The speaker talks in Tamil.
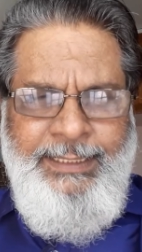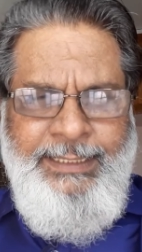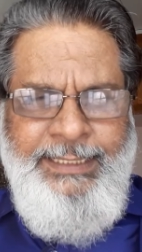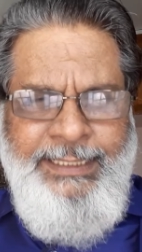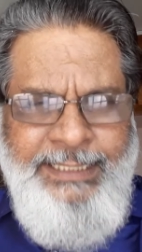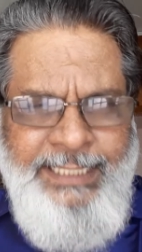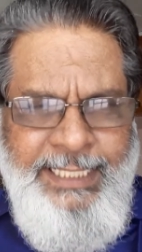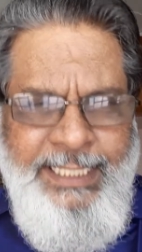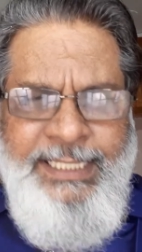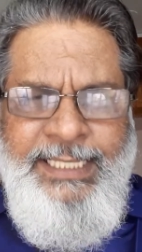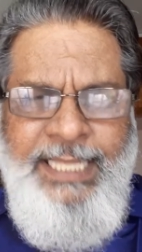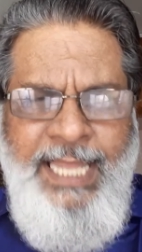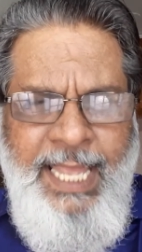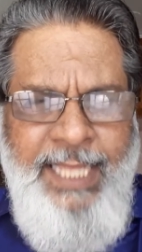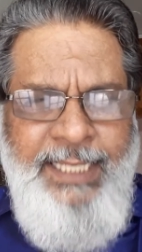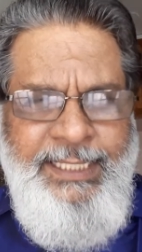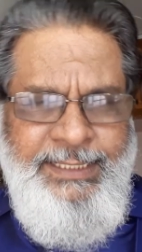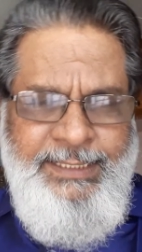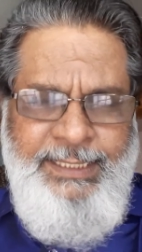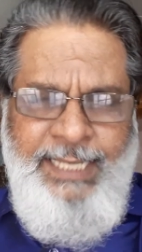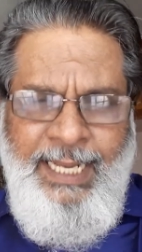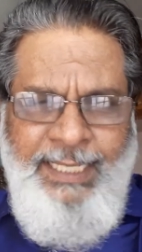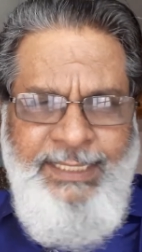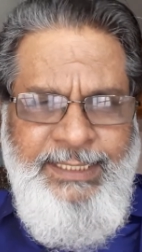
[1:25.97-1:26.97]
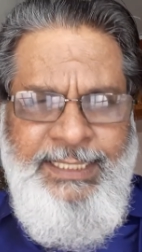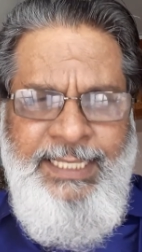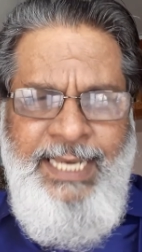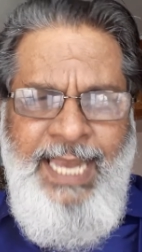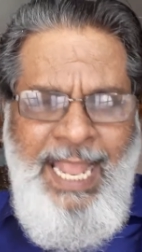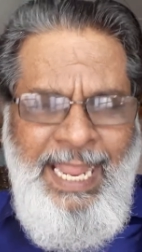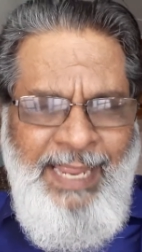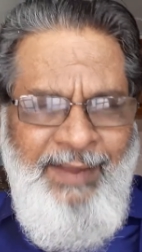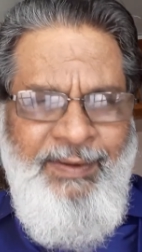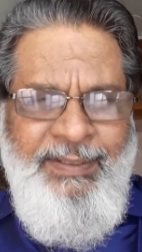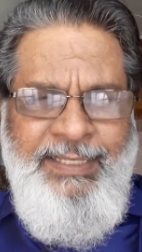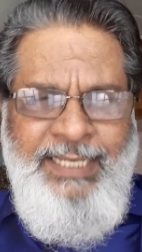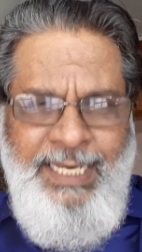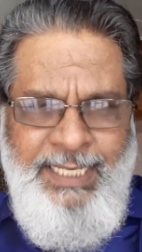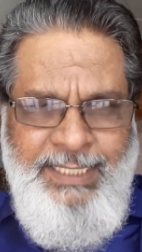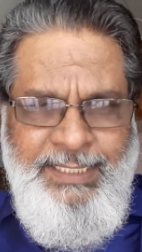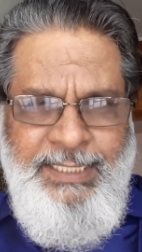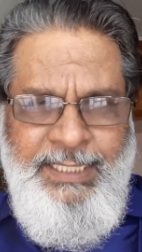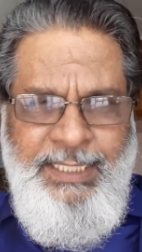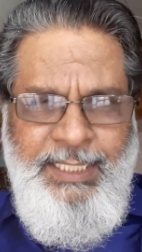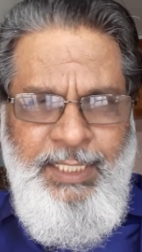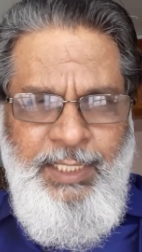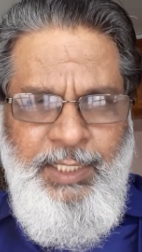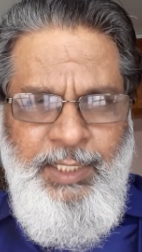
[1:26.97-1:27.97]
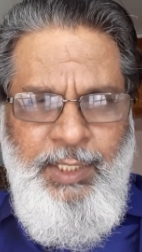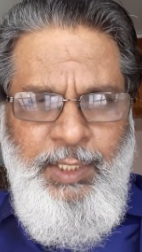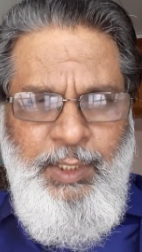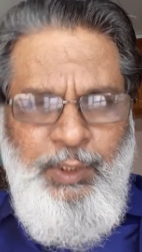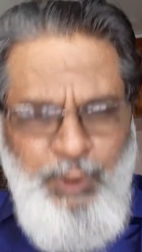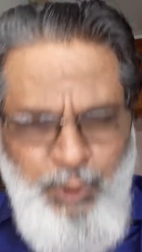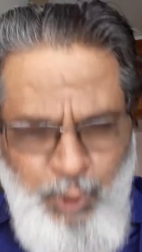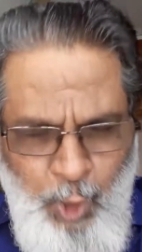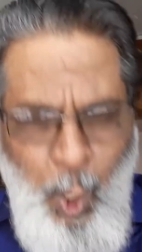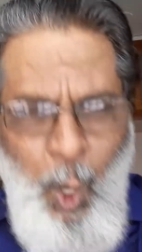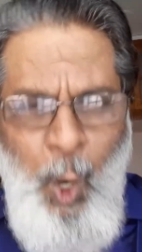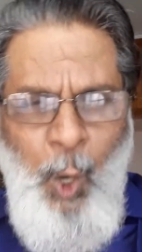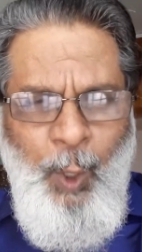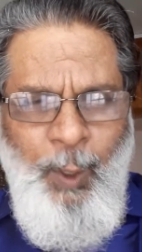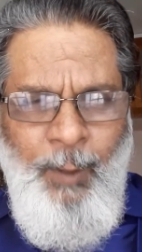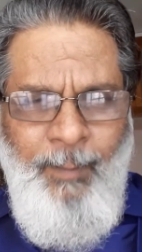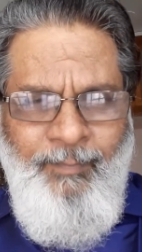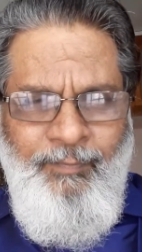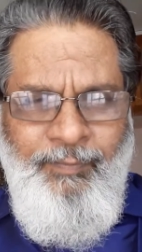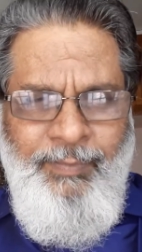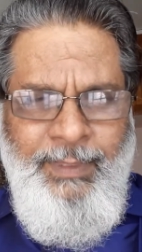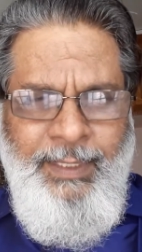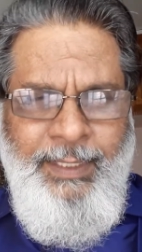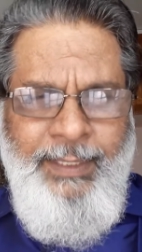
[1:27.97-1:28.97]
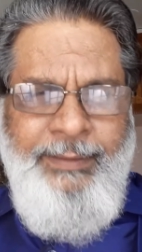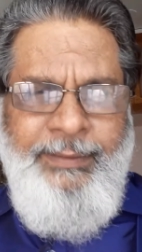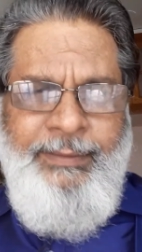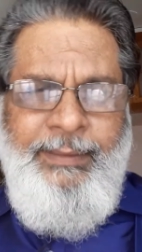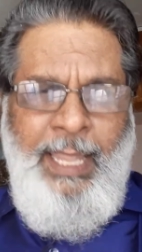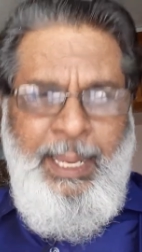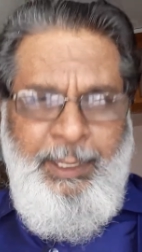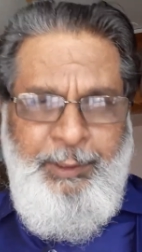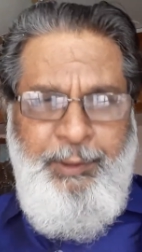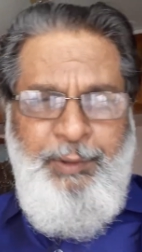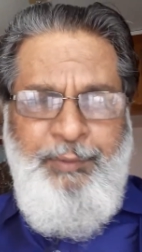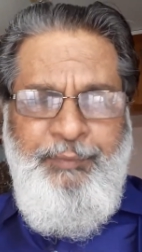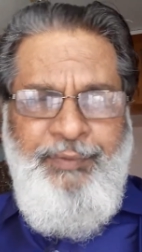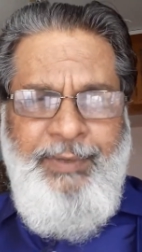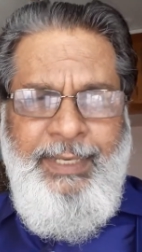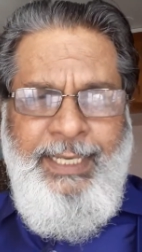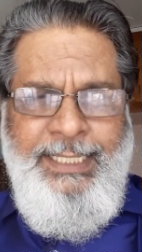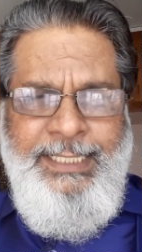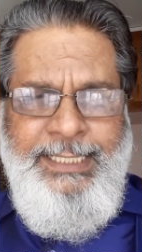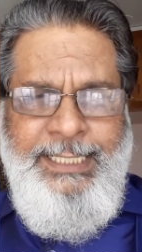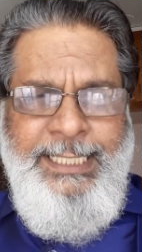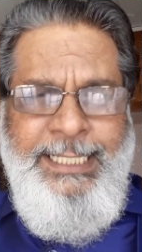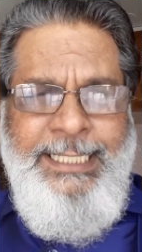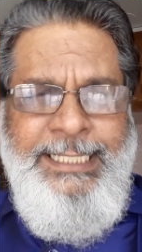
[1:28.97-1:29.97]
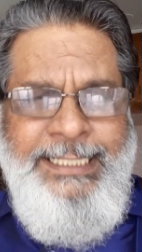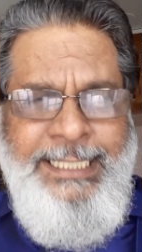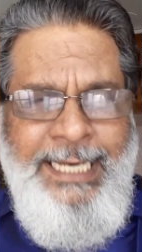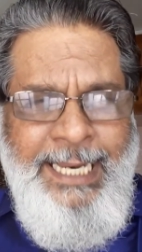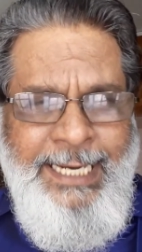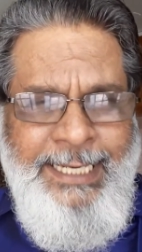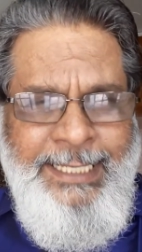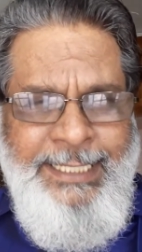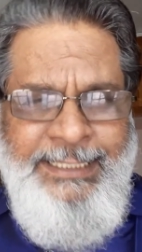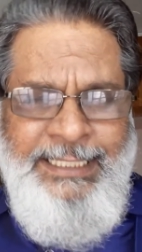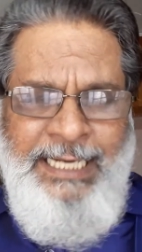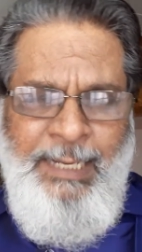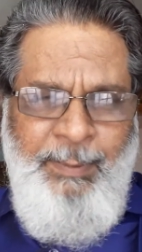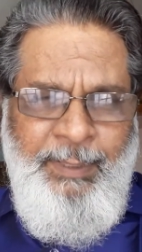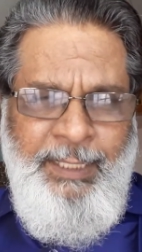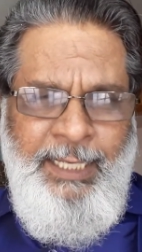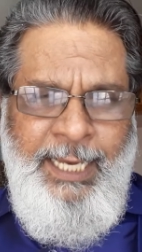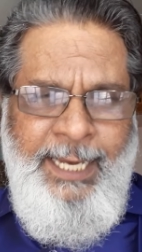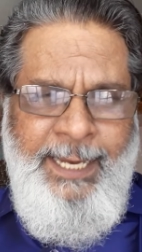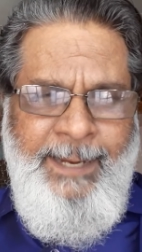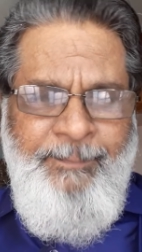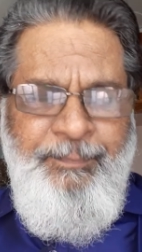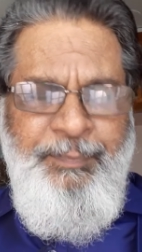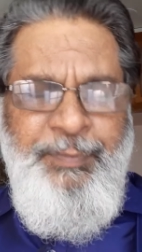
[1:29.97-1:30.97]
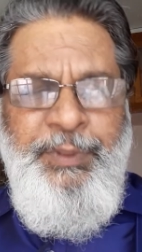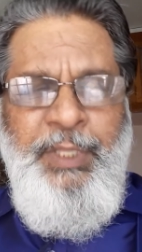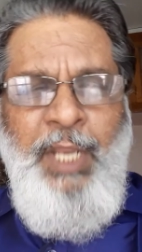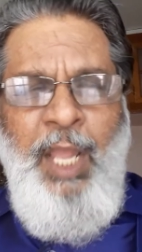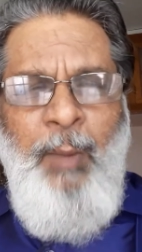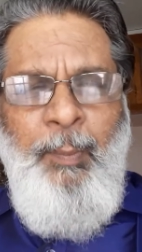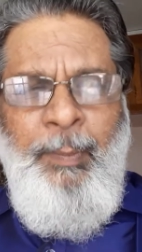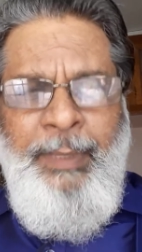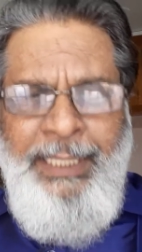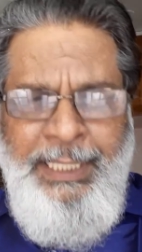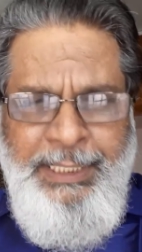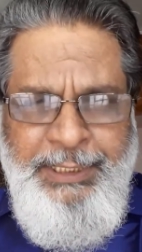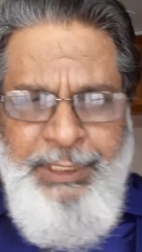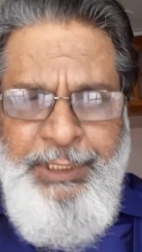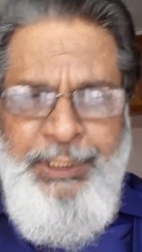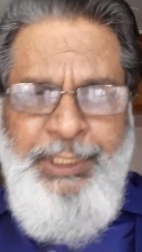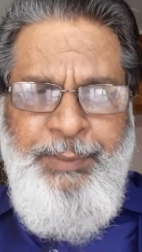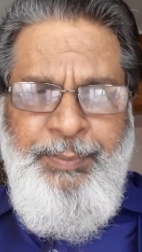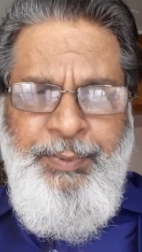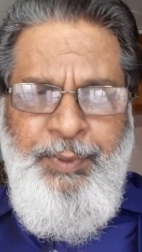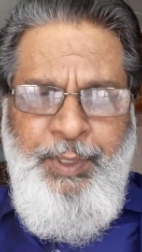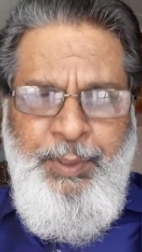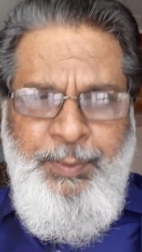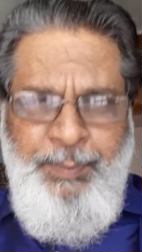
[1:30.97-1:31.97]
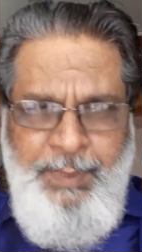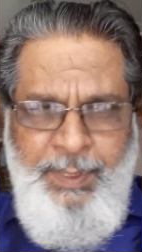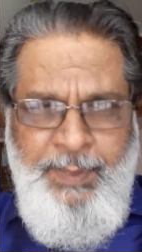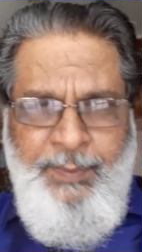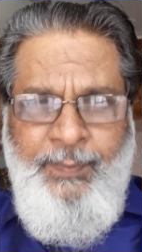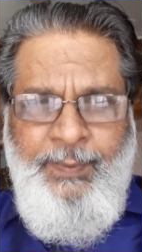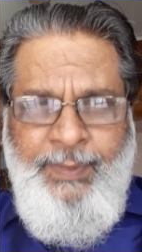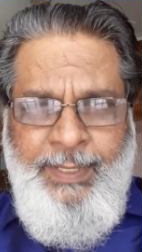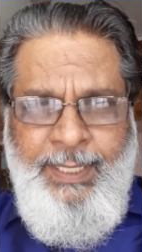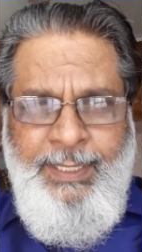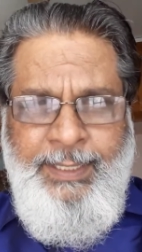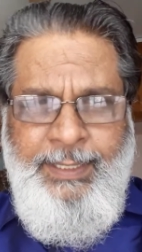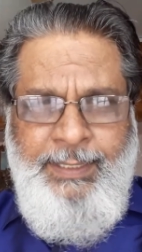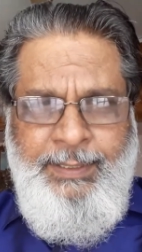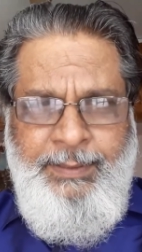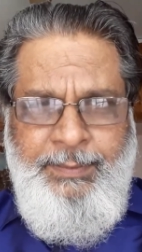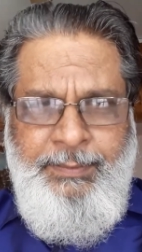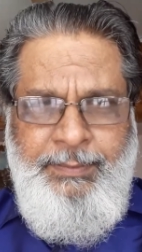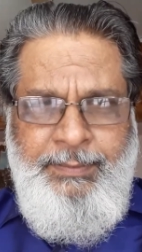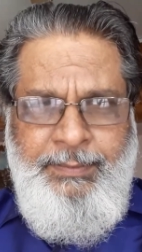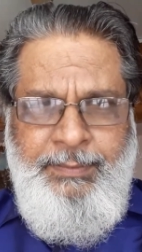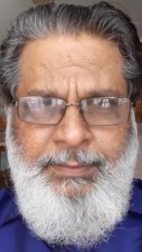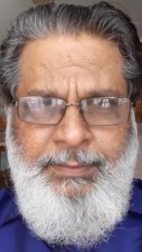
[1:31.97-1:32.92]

இட் இஸ் தேர் இன் நக்ஸி லாங்குவேஜ் அஸ் கோ தேங்க்யூ ஃப்ரெண்ட்ஸ் நன்றி நண்பர்களே நாம் மீண்டும் சந்திப்போம் வணக்கம்